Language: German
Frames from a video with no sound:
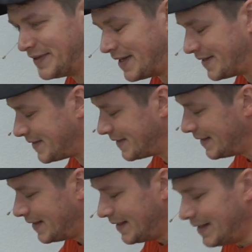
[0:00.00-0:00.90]
Satz.
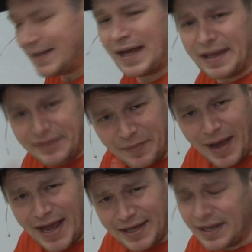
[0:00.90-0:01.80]
Zum
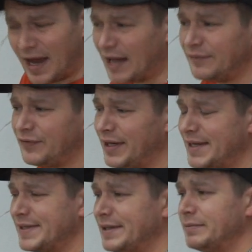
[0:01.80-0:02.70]
einen
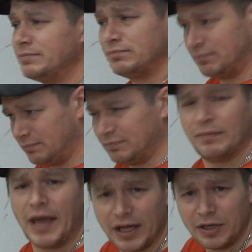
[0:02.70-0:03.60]
Handfräse
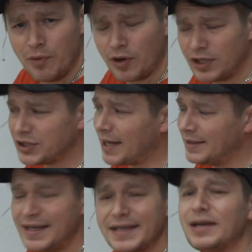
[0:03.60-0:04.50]
wäre eine
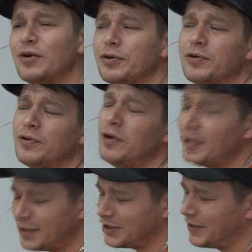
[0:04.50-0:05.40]
Möglichkeit. Die ist auch
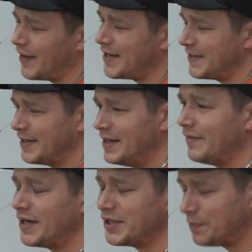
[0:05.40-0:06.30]
glücklicherweise
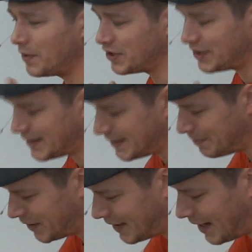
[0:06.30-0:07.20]
hier, wenn ich wirklich das in
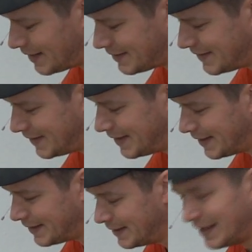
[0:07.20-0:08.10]
Betracht
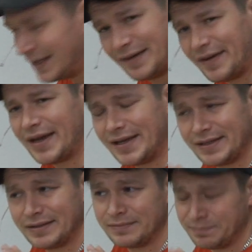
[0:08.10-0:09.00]
ziehe,
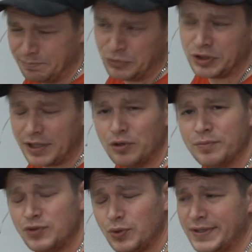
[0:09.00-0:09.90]
weil hm, durch den
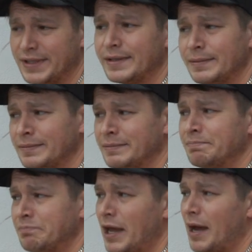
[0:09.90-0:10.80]
Umzug sind, hm,
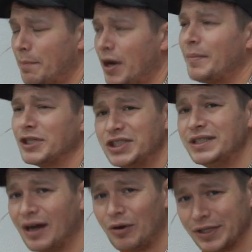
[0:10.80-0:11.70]
naja, ein paar
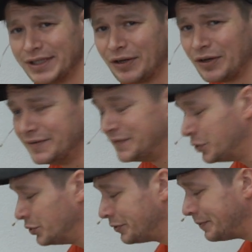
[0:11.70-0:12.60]
Maschinen auch in der neuen
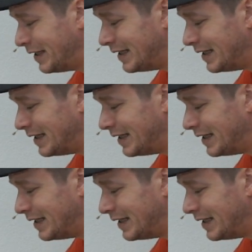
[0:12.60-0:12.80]
Wohnung.